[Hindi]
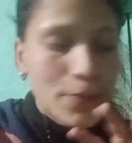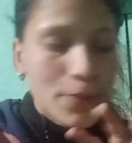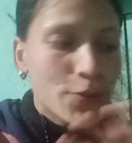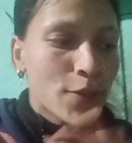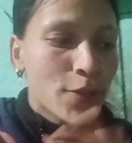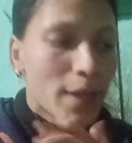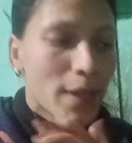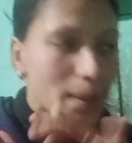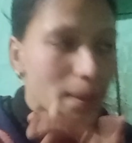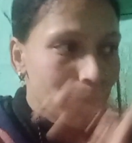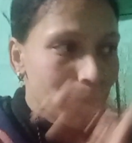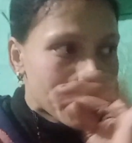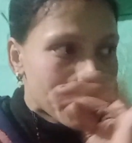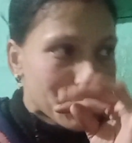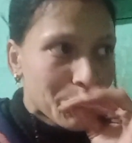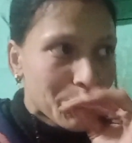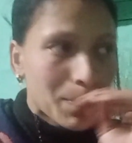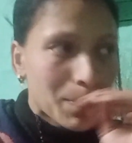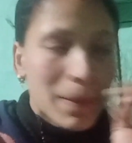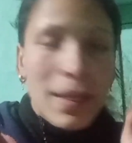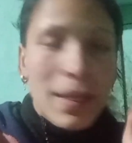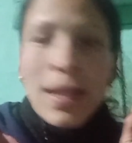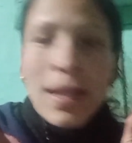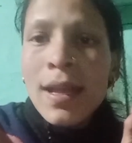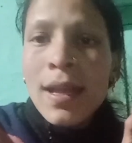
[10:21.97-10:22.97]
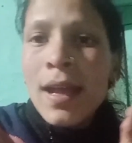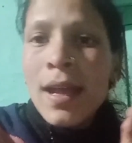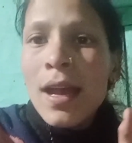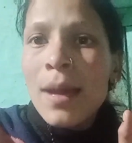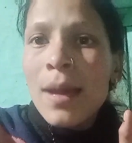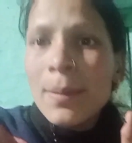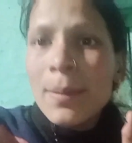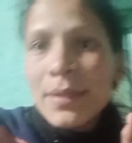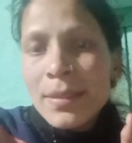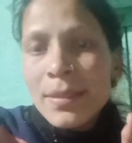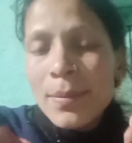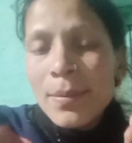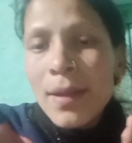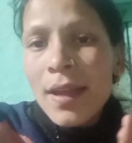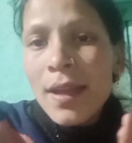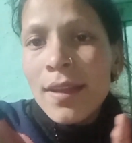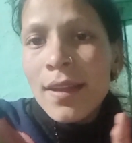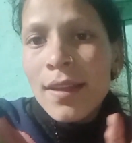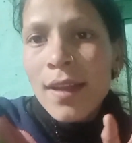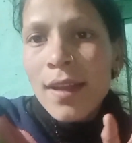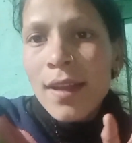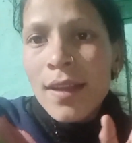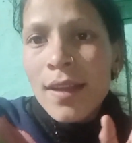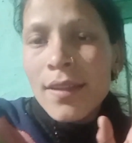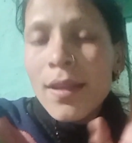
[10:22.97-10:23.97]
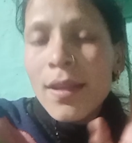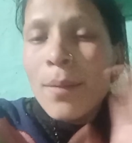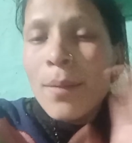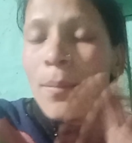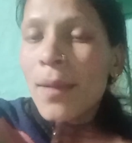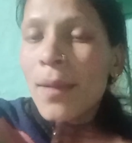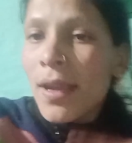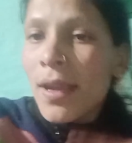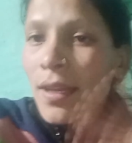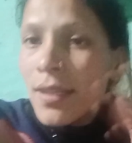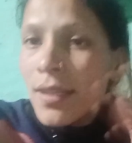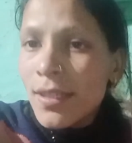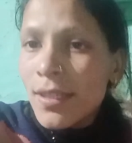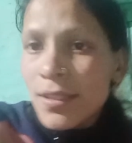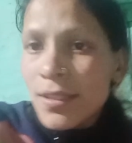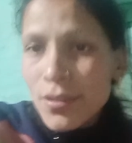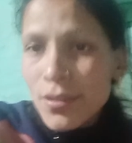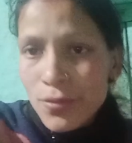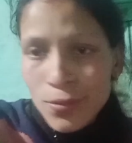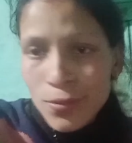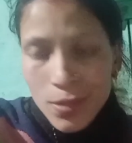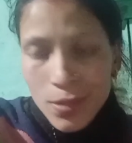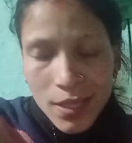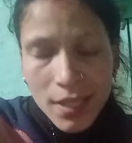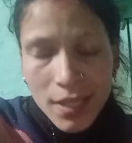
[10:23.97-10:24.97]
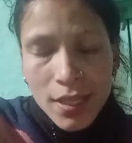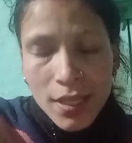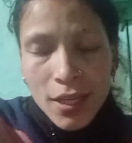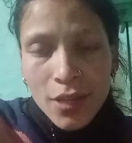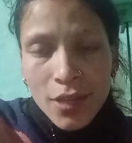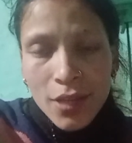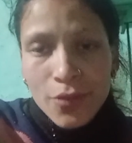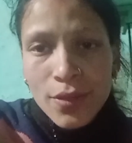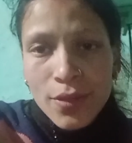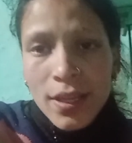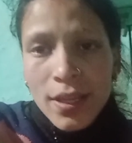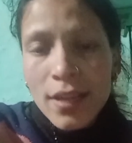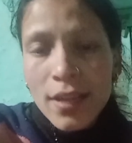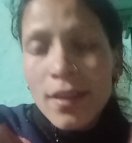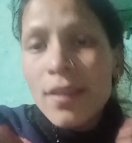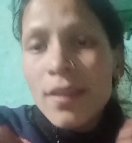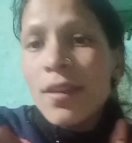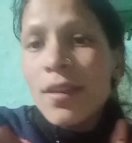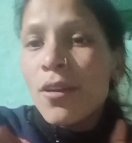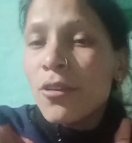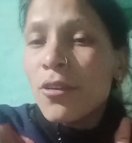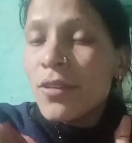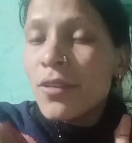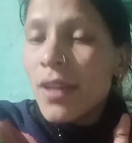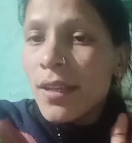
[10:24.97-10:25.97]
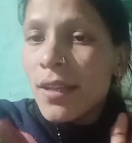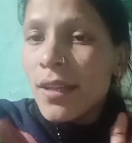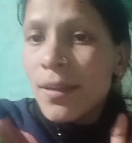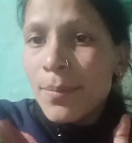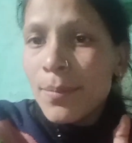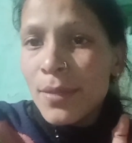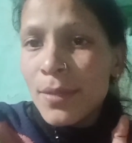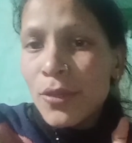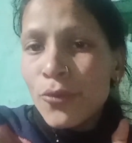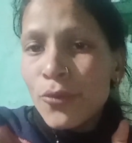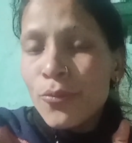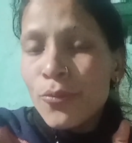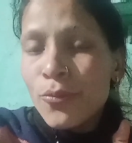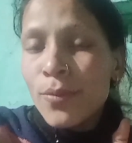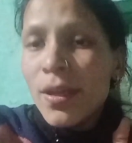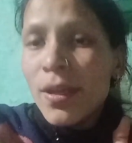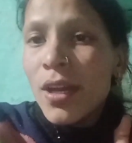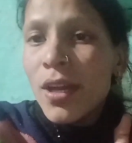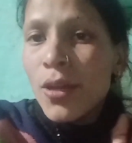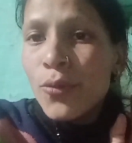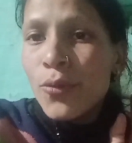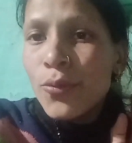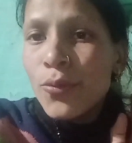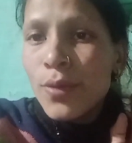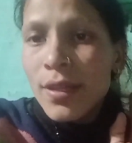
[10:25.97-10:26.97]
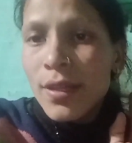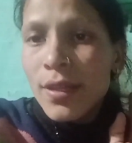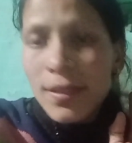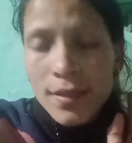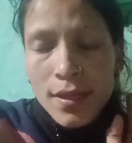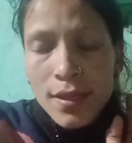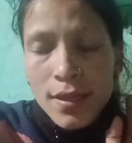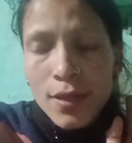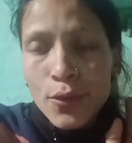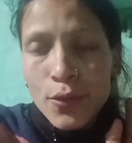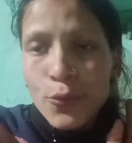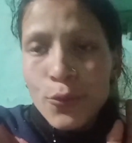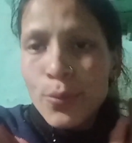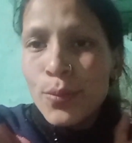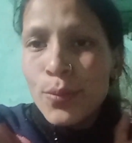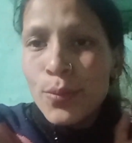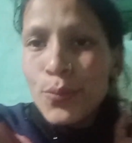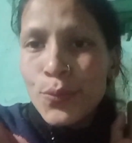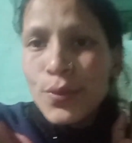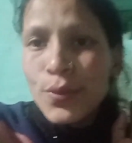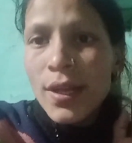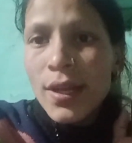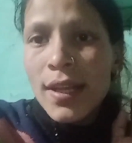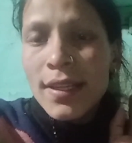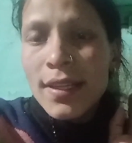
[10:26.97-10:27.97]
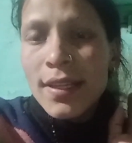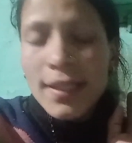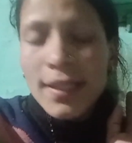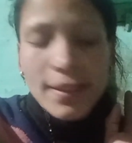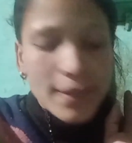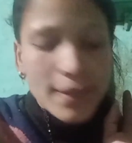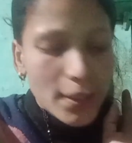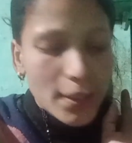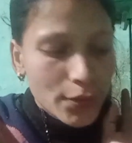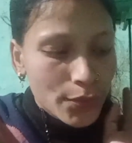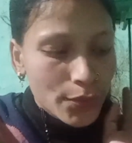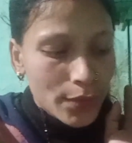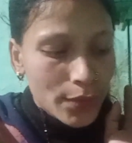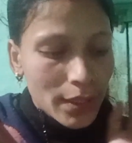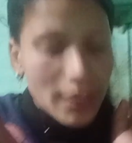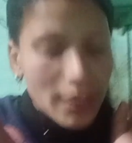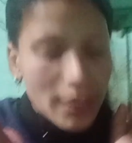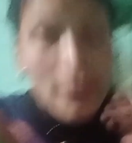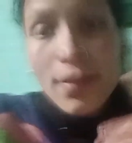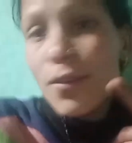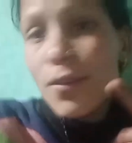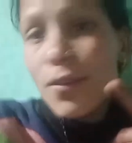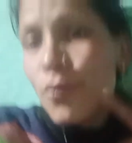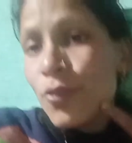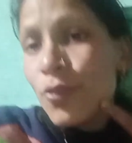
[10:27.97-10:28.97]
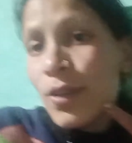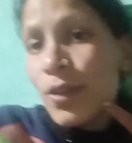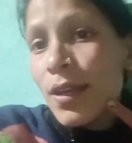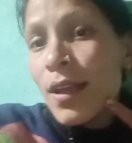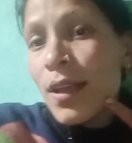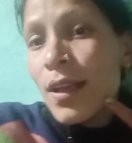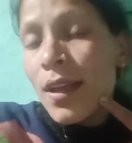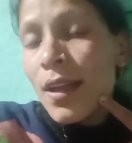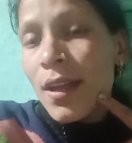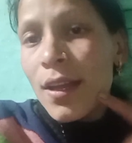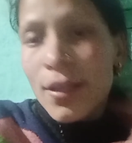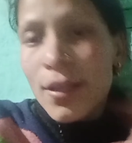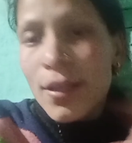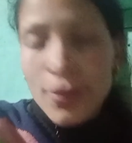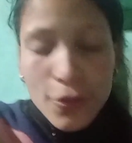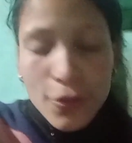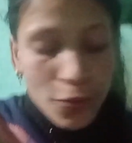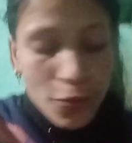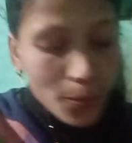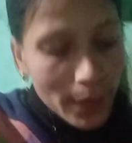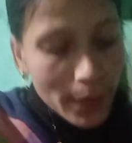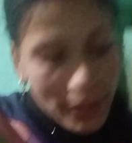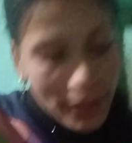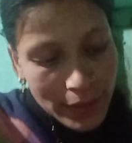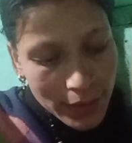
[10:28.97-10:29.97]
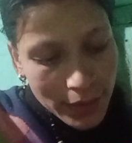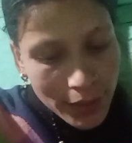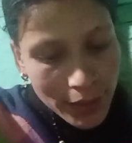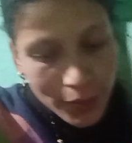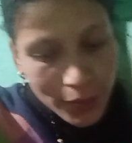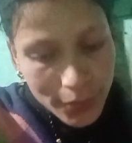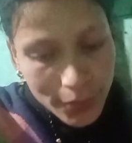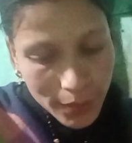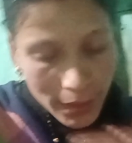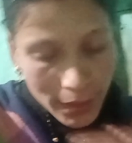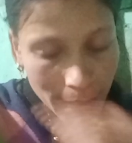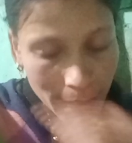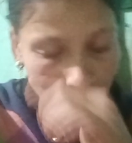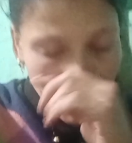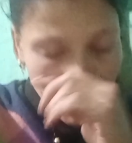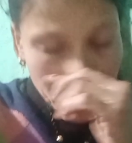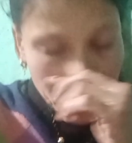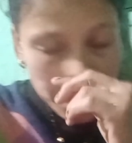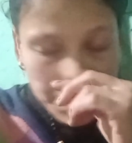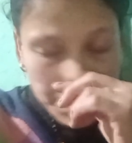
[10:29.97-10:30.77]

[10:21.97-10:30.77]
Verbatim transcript: जो है हमने सब खाना खा दिया माँ ही नीचे सो रखी रही है उनके घर और दादा अपने रूम में अनु के अनु दादा के साथ सो के दक्कू के दक्कू मेरे साथ सो के हैं